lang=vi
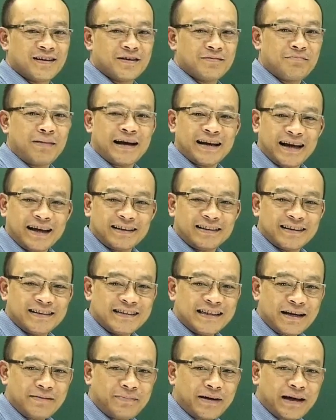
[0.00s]
Bạn hãy
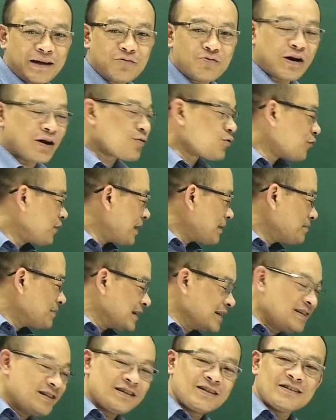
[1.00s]
tính xem kết quả của phép
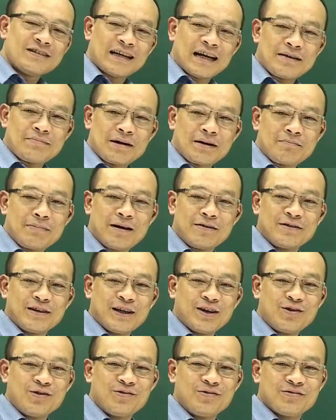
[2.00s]
tính trừ này bằng bao
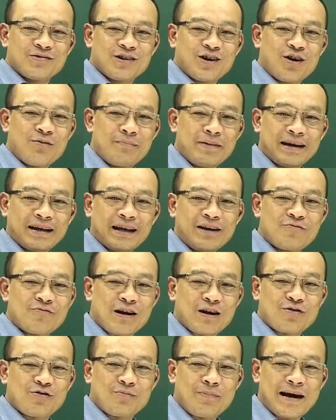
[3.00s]
nhiêu. Comment kết
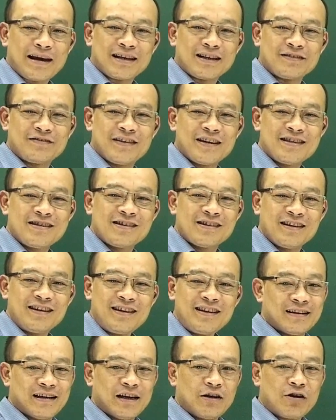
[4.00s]
quả của bạn ở phía dưới.
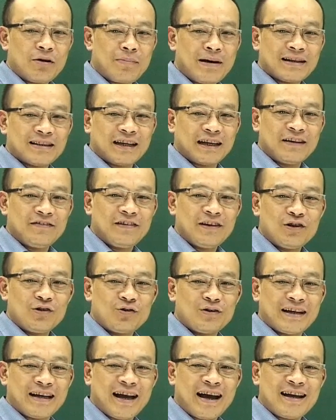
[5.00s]
Nếu các bạn thấy
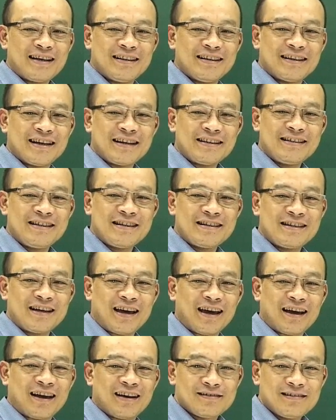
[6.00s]
video này hay thì hãy chia
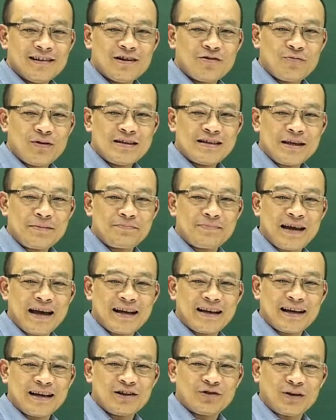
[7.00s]
sẻ. Đừng quên
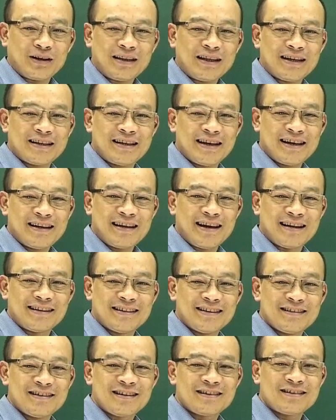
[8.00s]
subscribe kênh Toán Thầy Kiên để
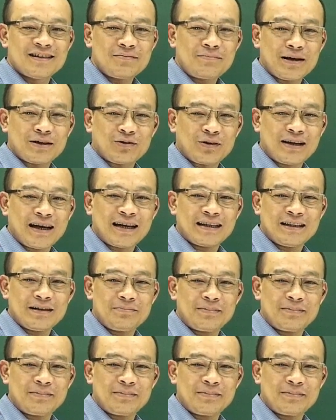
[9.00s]
nhận được những bài toán hay tiếp